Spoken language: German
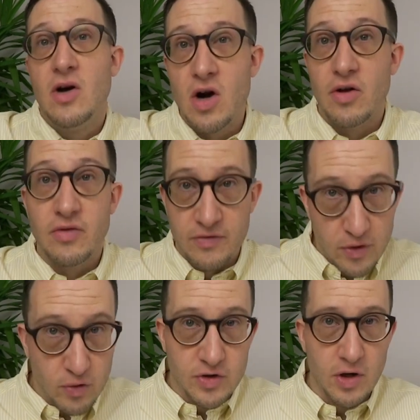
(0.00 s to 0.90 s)
kann
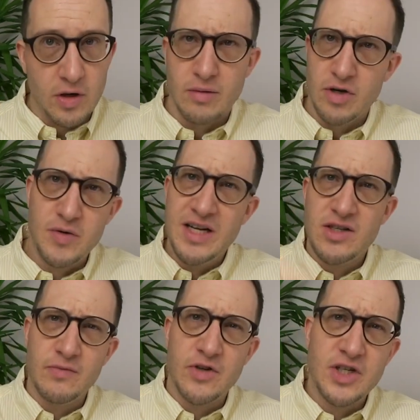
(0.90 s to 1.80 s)
verursachen. Schwierig
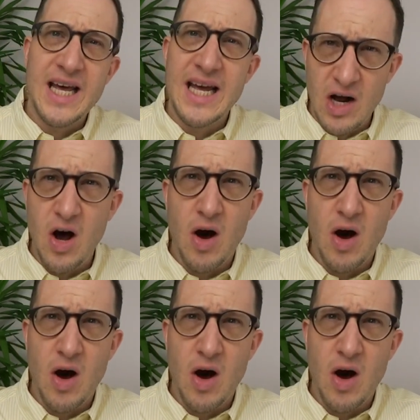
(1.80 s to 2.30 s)
zu verstehen,